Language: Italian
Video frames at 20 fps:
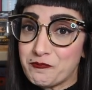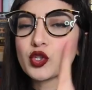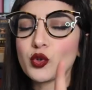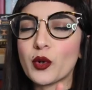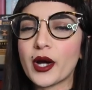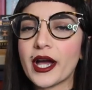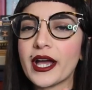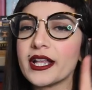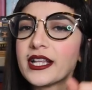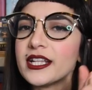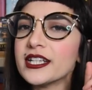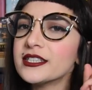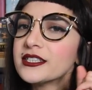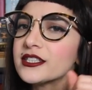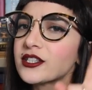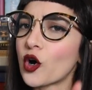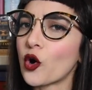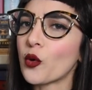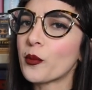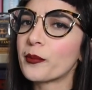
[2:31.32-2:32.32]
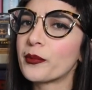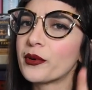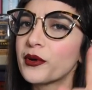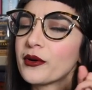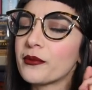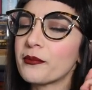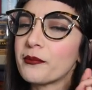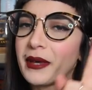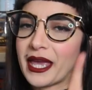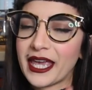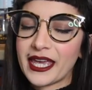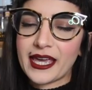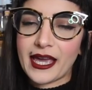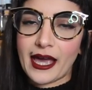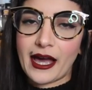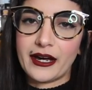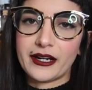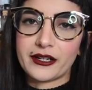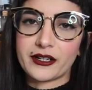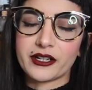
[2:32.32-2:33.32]
2. Il nope main
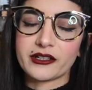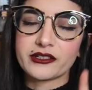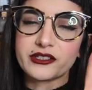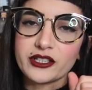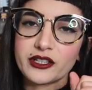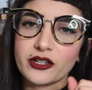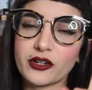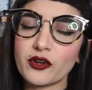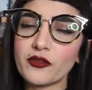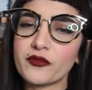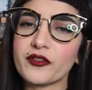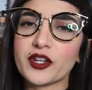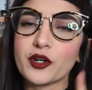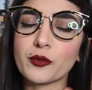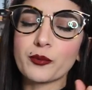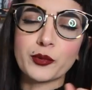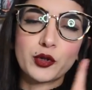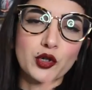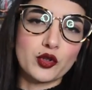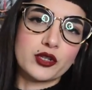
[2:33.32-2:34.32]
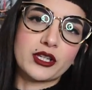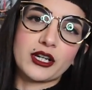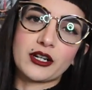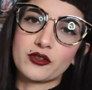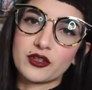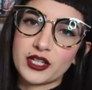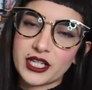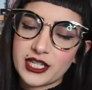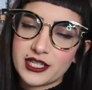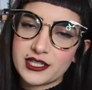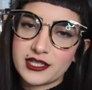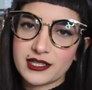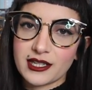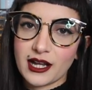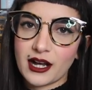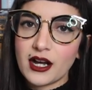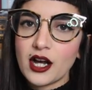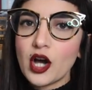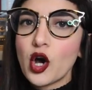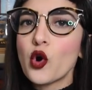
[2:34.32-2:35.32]
character, ovvero
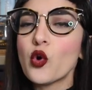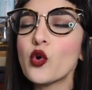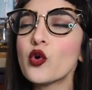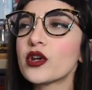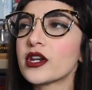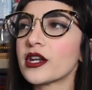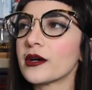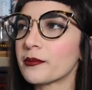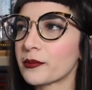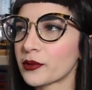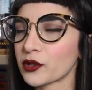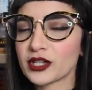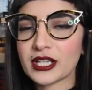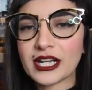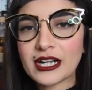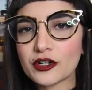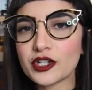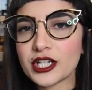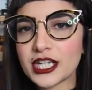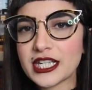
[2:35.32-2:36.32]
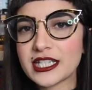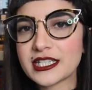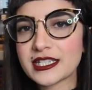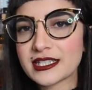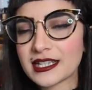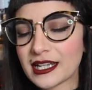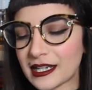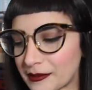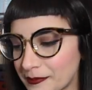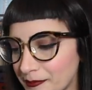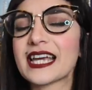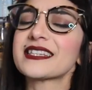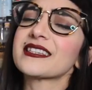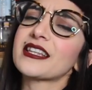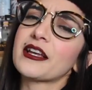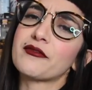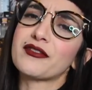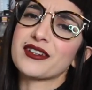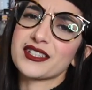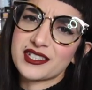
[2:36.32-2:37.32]
protagonista. Un protagonista che a
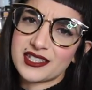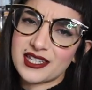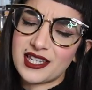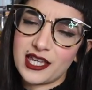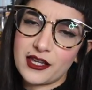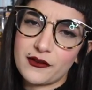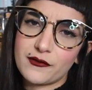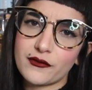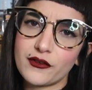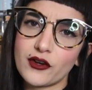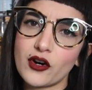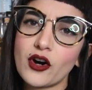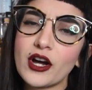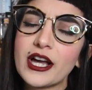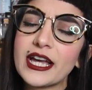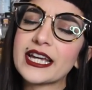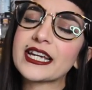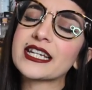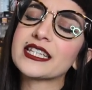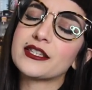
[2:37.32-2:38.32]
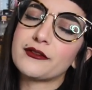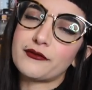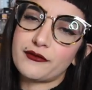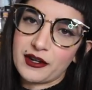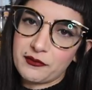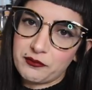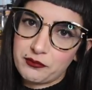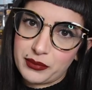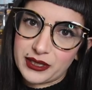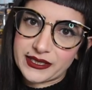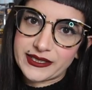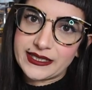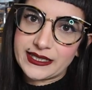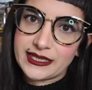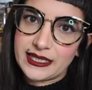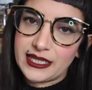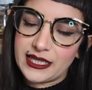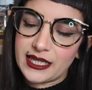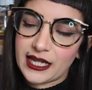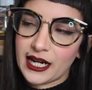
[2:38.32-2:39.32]
te fa schifo e che ti fa
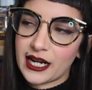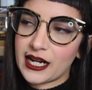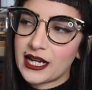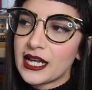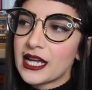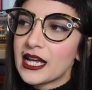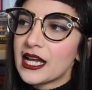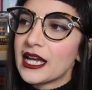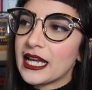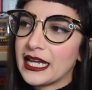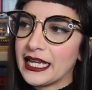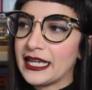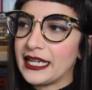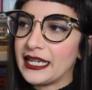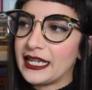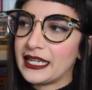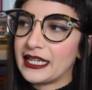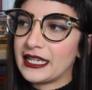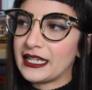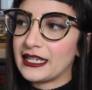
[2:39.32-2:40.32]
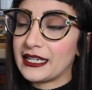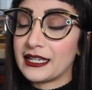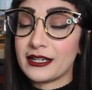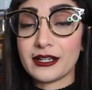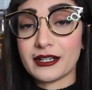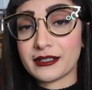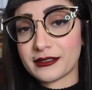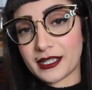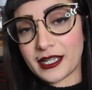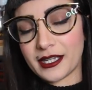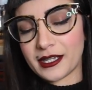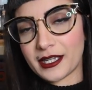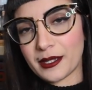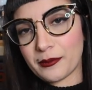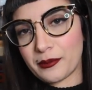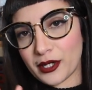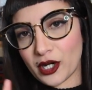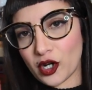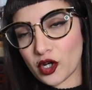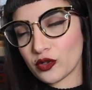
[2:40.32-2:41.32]
impazzire. E eh, che,
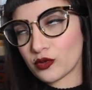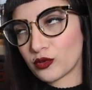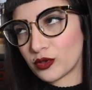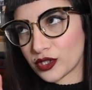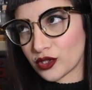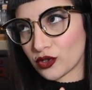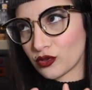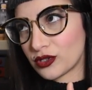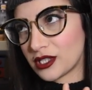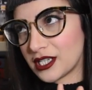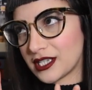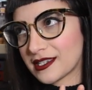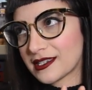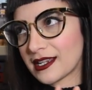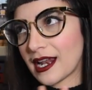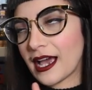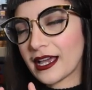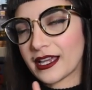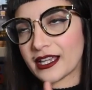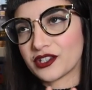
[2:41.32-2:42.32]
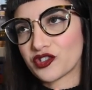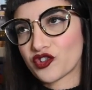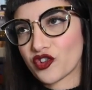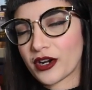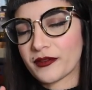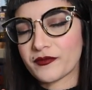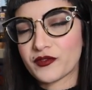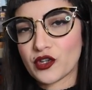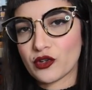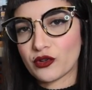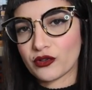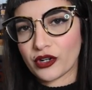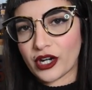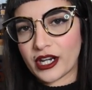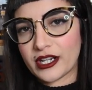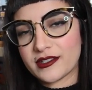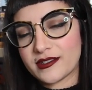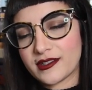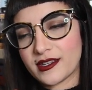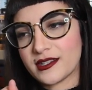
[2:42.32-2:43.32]
che però questo dislike and drives you
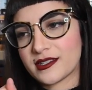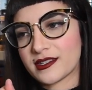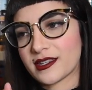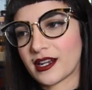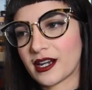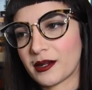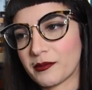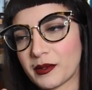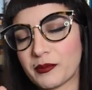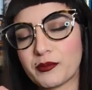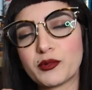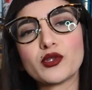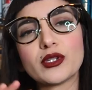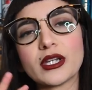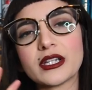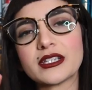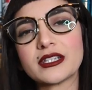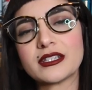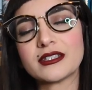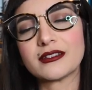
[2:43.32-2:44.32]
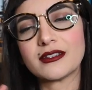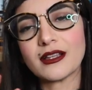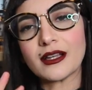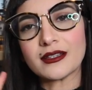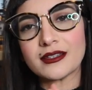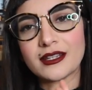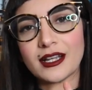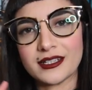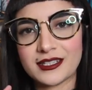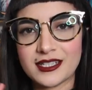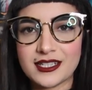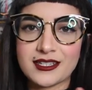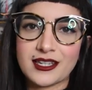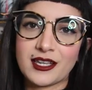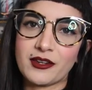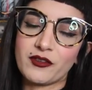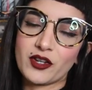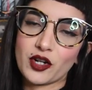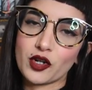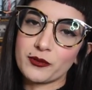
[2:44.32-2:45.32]
crazy sarebbe più da, da, da,
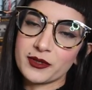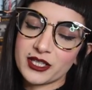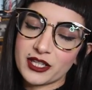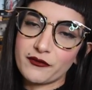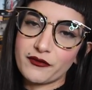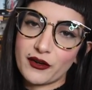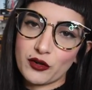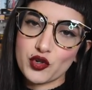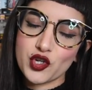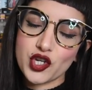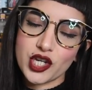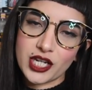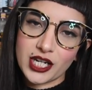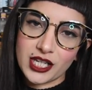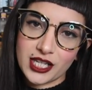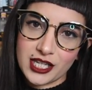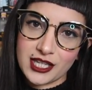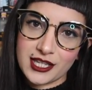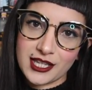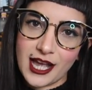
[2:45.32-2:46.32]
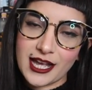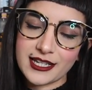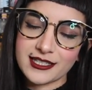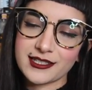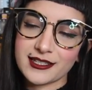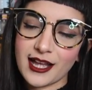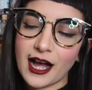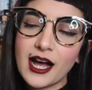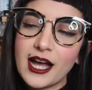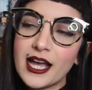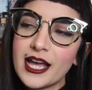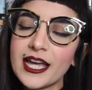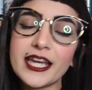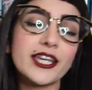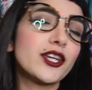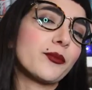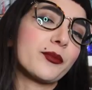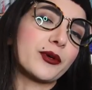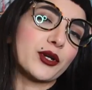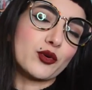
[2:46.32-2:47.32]
descrivere come ti fa uscire di testa. E
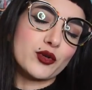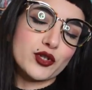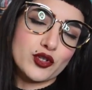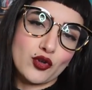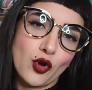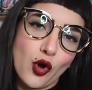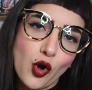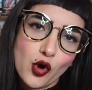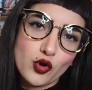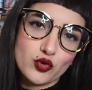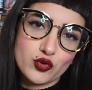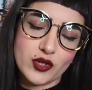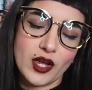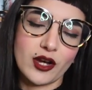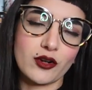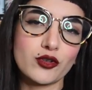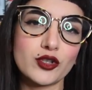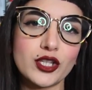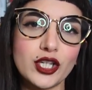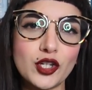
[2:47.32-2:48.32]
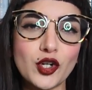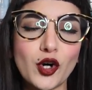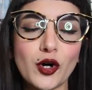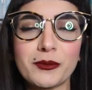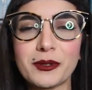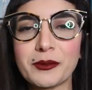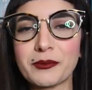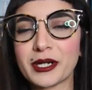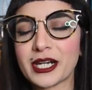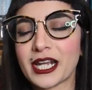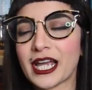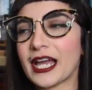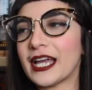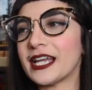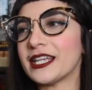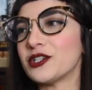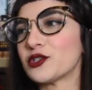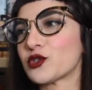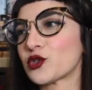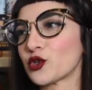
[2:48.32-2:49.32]
io per questo ho un sacco di nomi
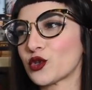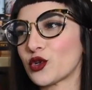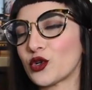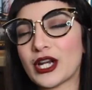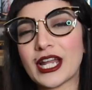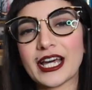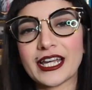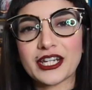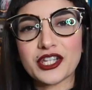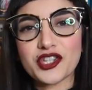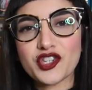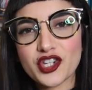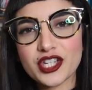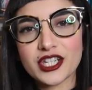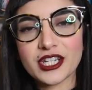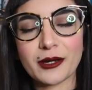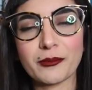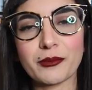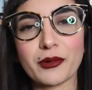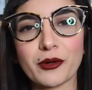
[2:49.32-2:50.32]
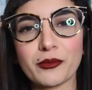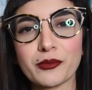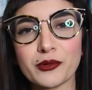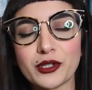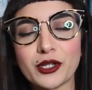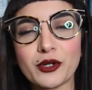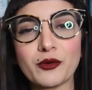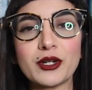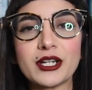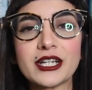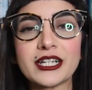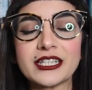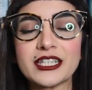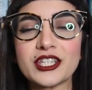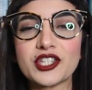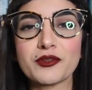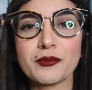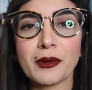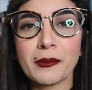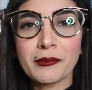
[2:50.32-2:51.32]
perché io sono la regina proprio di quello che
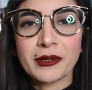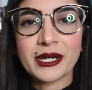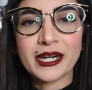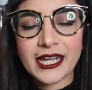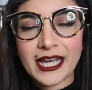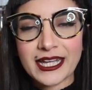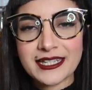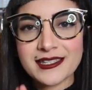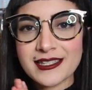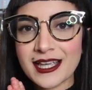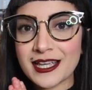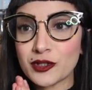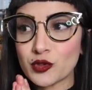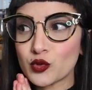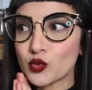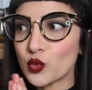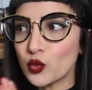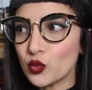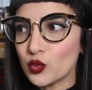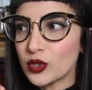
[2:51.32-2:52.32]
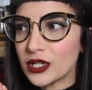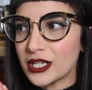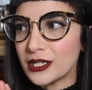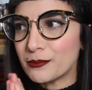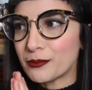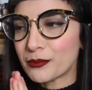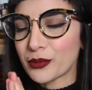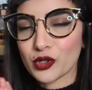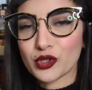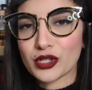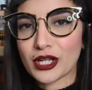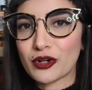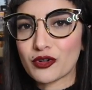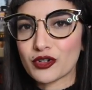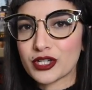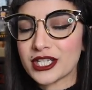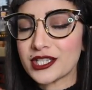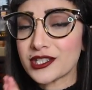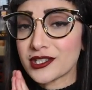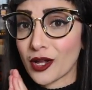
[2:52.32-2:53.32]
dice ma perché sei tu il
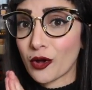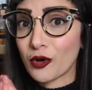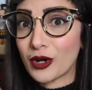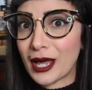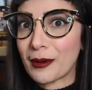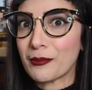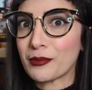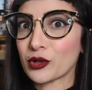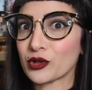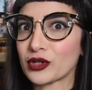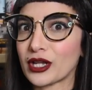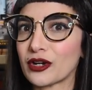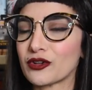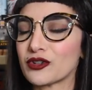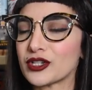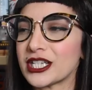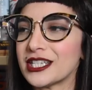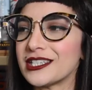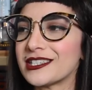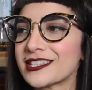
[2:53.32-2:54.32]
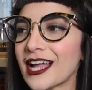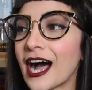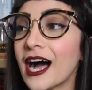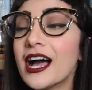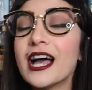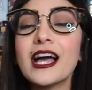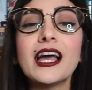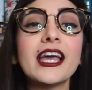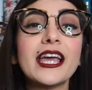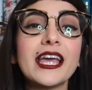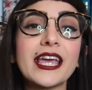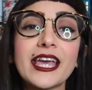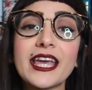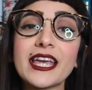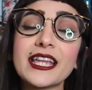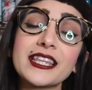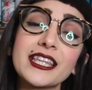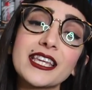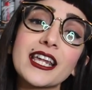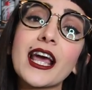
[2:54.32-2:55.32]
protagonista o la protagonista?
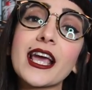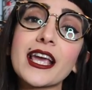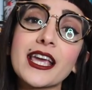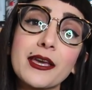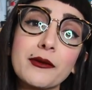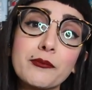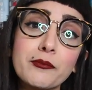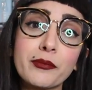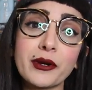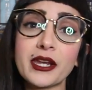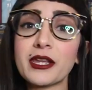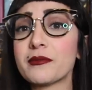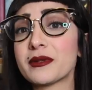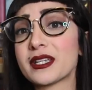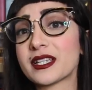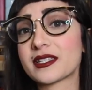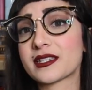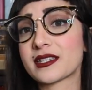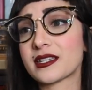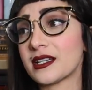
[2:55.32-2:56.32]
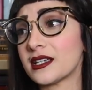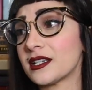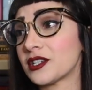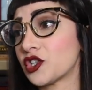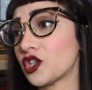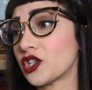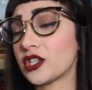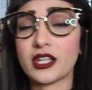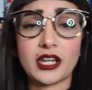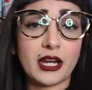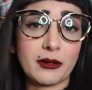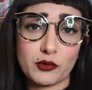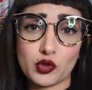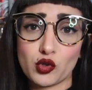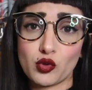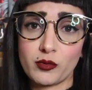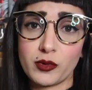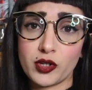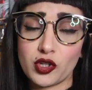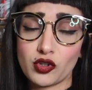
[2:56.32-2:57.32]
E direi che in primis ci tiriamo
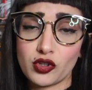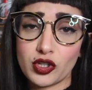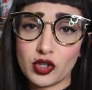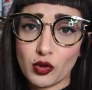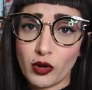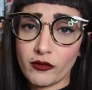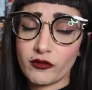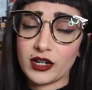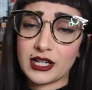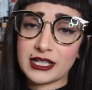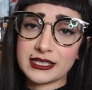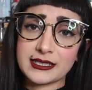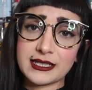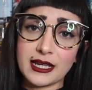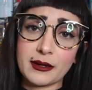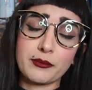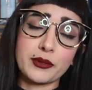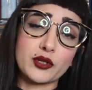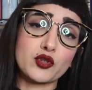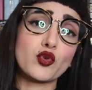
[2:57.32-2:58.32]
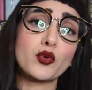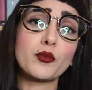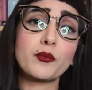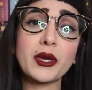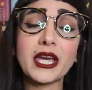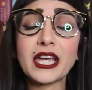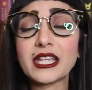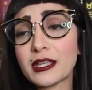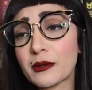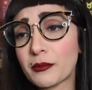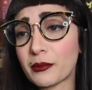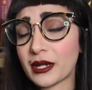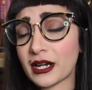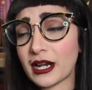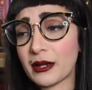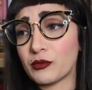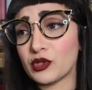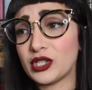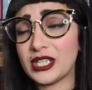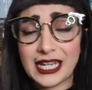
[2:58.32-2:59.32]
subito di nuovo la zappa sui piedi e
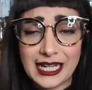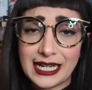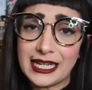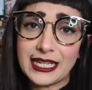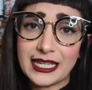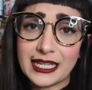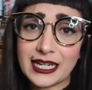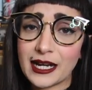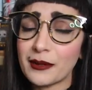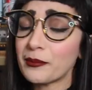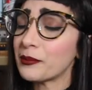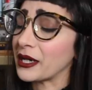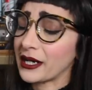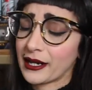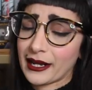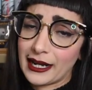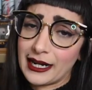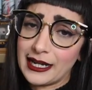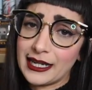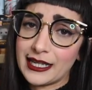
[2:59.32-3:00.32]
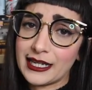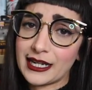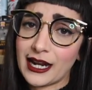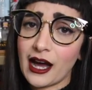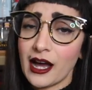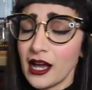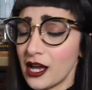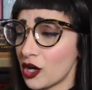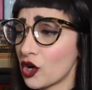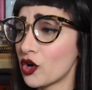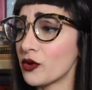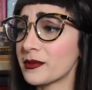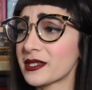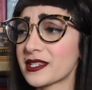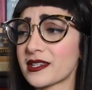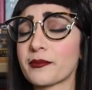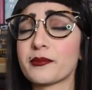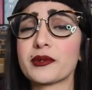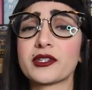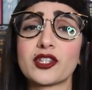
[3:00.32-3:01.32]
parliamo di Alina perché Alina come
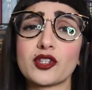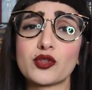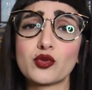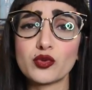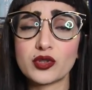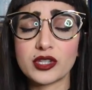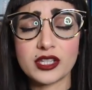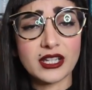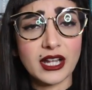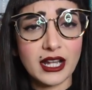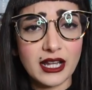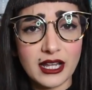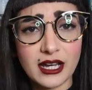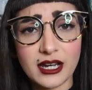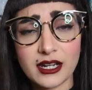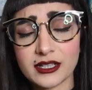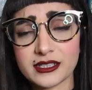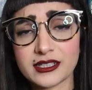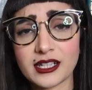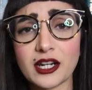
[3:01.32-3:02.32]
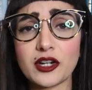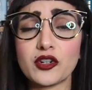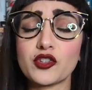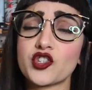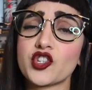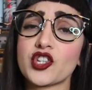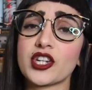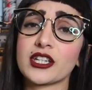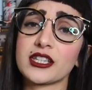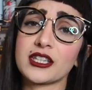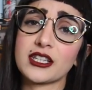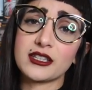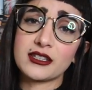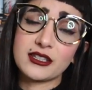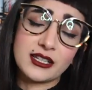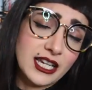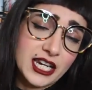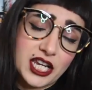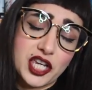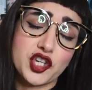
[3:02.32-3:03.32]
sapete praticamente tutti dalla trilogia
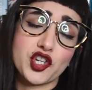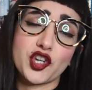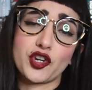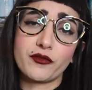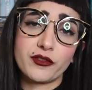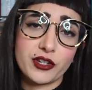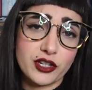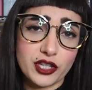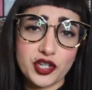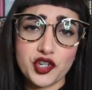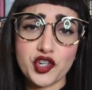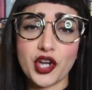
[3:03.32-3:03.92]
Grisha, ovvero da